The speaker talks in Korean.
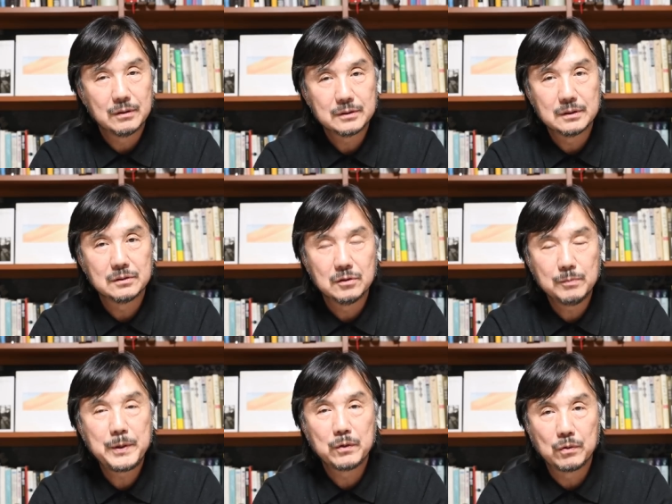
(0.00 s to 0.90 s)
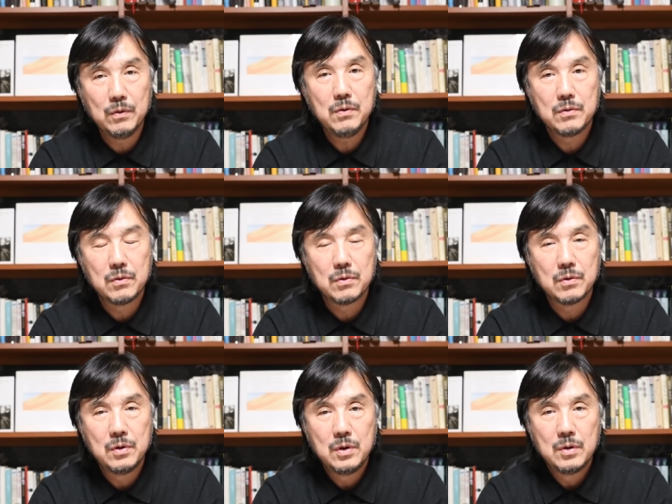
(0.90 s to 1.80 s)
저는 또 흑백으로
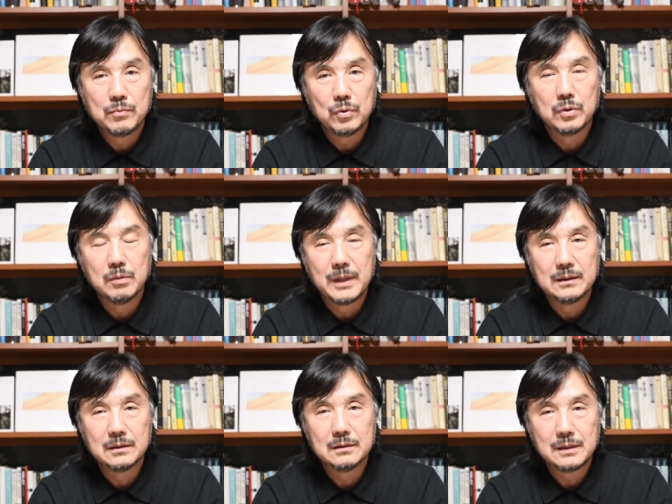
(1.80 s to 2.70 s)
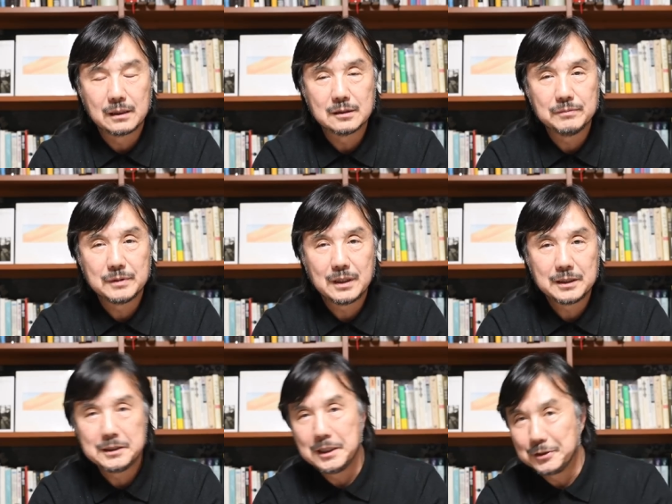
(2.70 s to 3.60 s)
물건을 만들어 낼 것입니다.
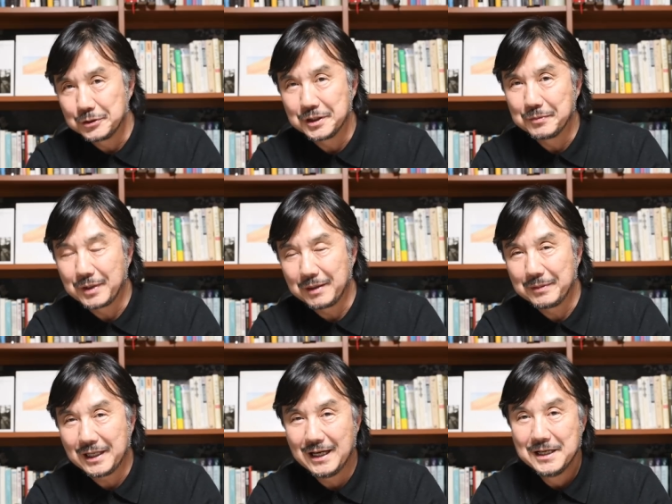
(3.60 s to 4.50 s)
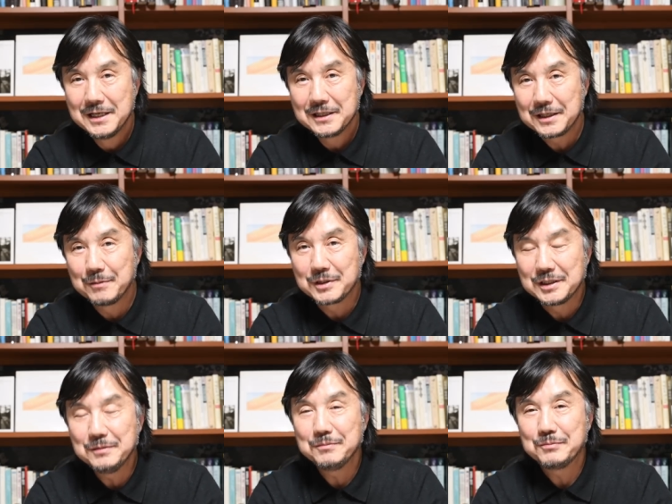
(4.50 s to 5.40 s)
기대해 주시기 바랍니다. 다음 사진